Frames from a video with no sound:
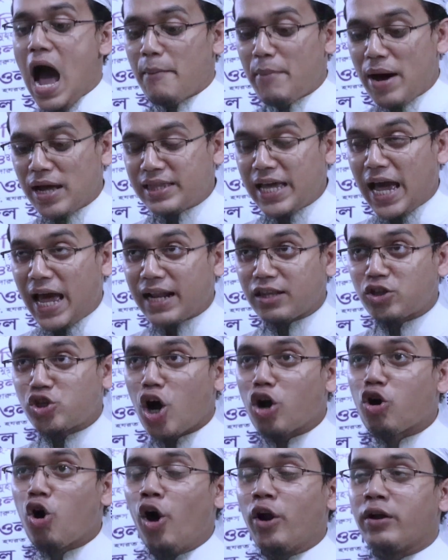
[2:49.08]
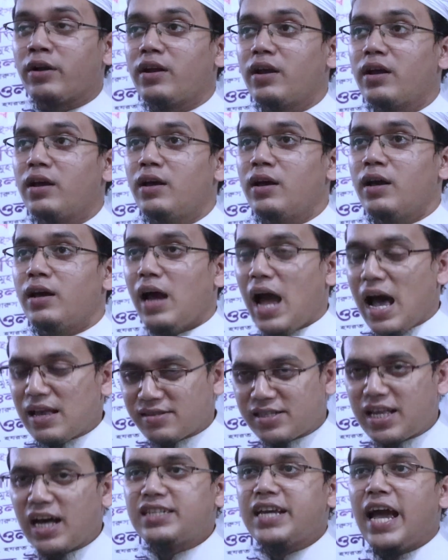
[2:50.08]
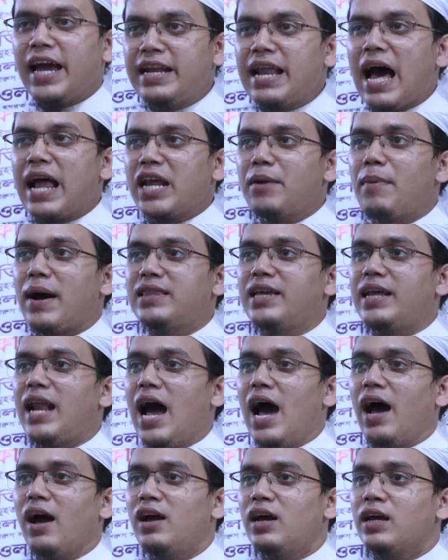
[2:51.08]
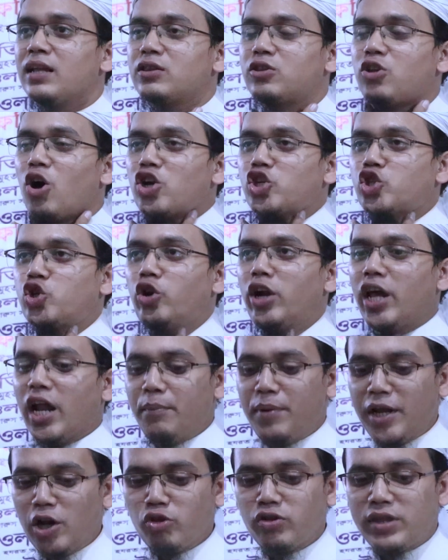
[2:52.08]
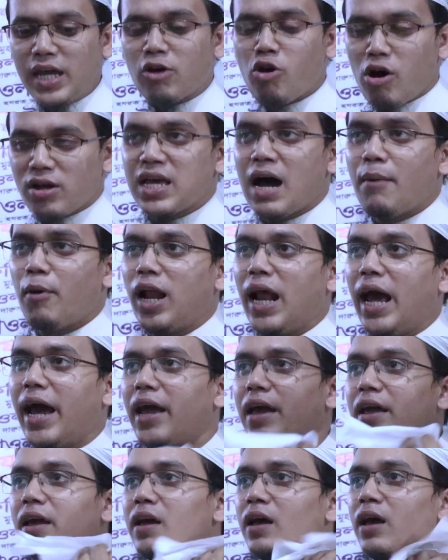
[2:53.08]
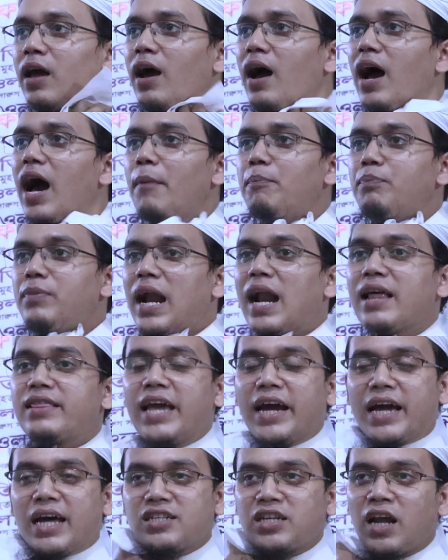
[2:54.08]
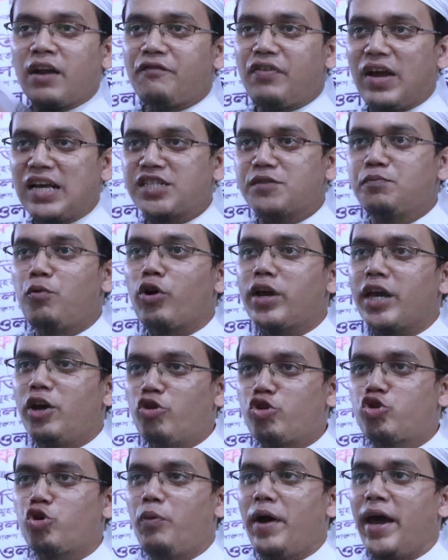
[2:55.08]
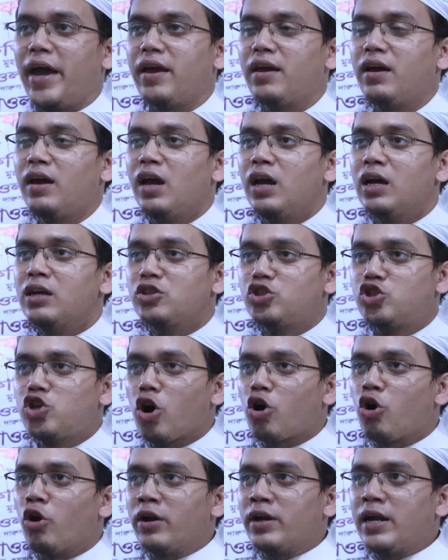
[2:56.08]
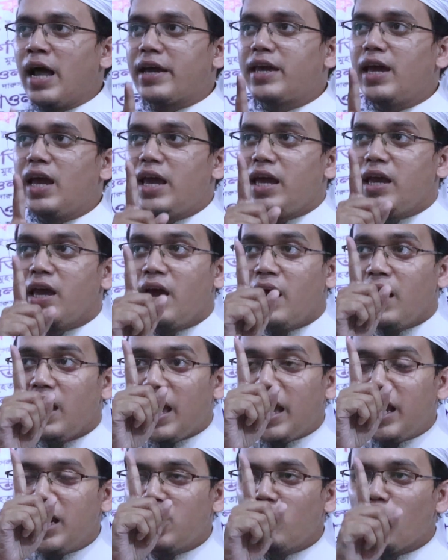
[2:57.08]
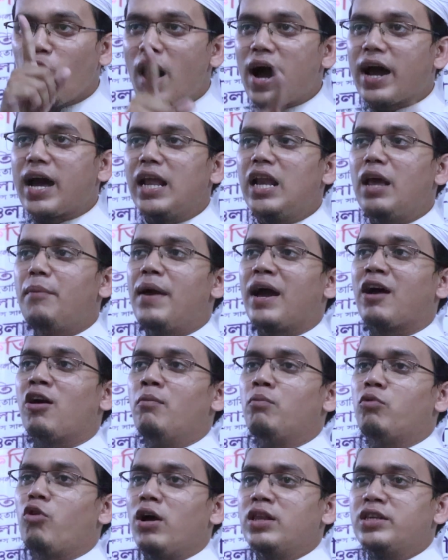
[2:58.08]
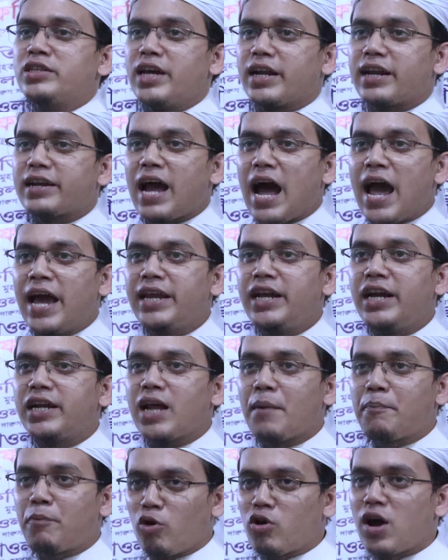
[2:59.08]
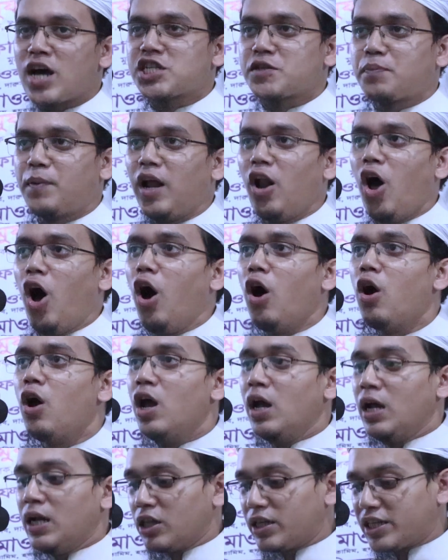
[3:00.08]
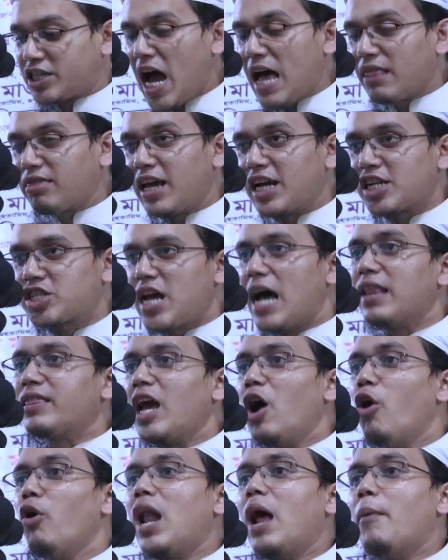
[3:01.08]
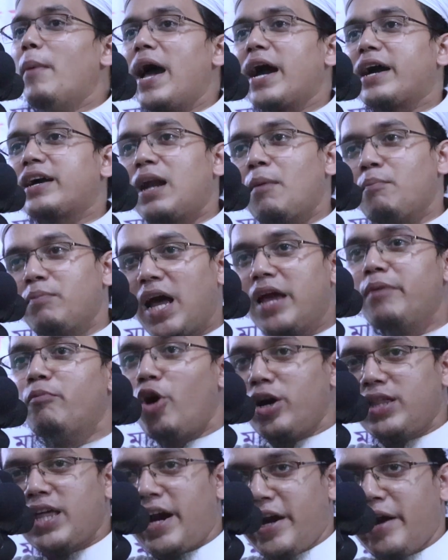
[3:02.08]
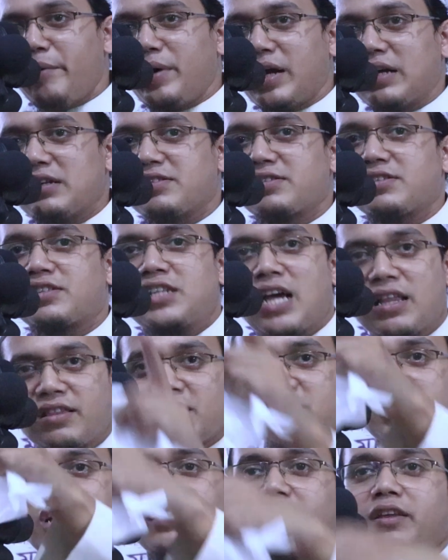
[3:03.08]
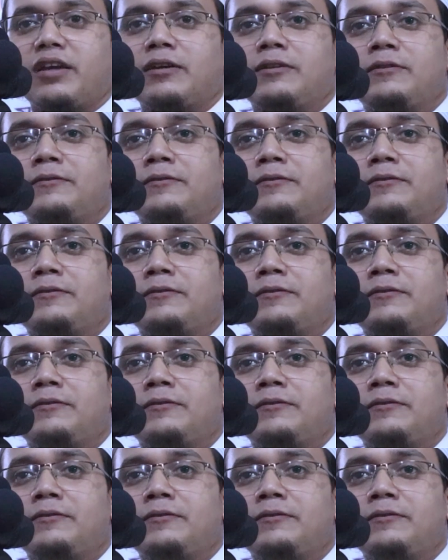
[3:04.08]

আমাদের যখন আজকে যেই নারীবাদীরা দর্শনের বিরুদ্ধে কথা বলে আপনারা দেখেছেন ফেসবুক ইউটিউবে যখন নাকি এই নোয়াখালী বেগমগঞ্জের কাহিনীটা প্রকাশ পেল সাথে সাথে ওলামা একরামরাই ময়দানে নেমে গেছে সাথে সাথে